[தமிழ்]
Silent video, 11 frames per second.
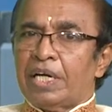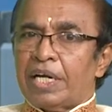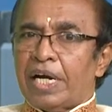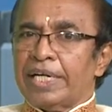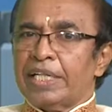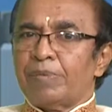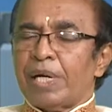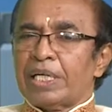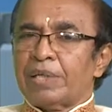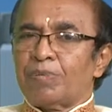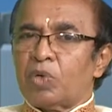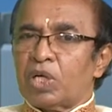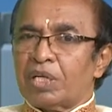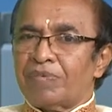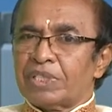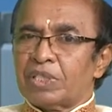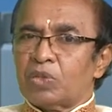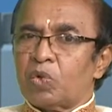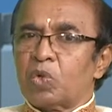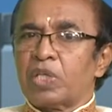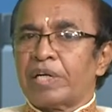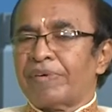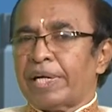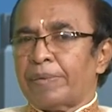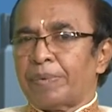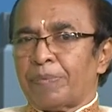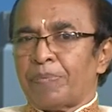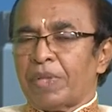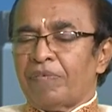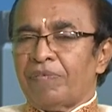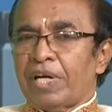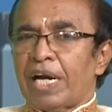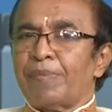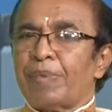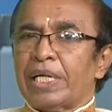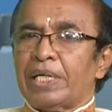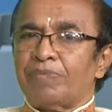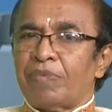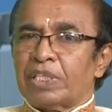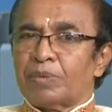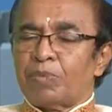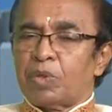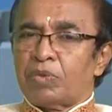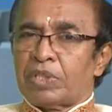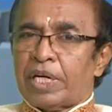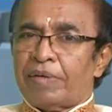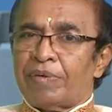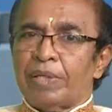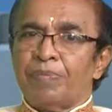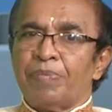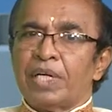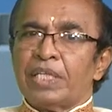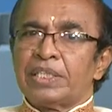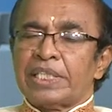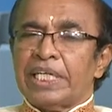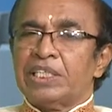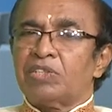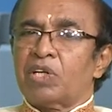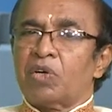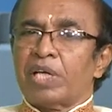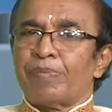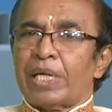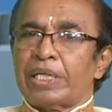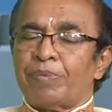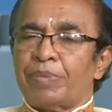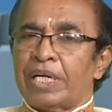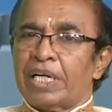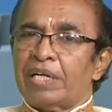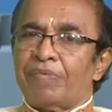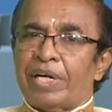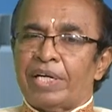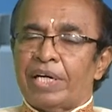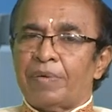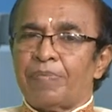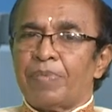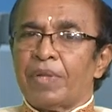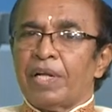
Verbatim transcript: ராகேது மாற்றம் ஒன்றரை வருஷத்துக்கு ஒரு தடவை நடைபெறும் வியாழ மாற்றம் வருஷம் ஒரு தடவையும் சனீசனுடைய மாற்றம் ரெண்டரை வருடங்களும்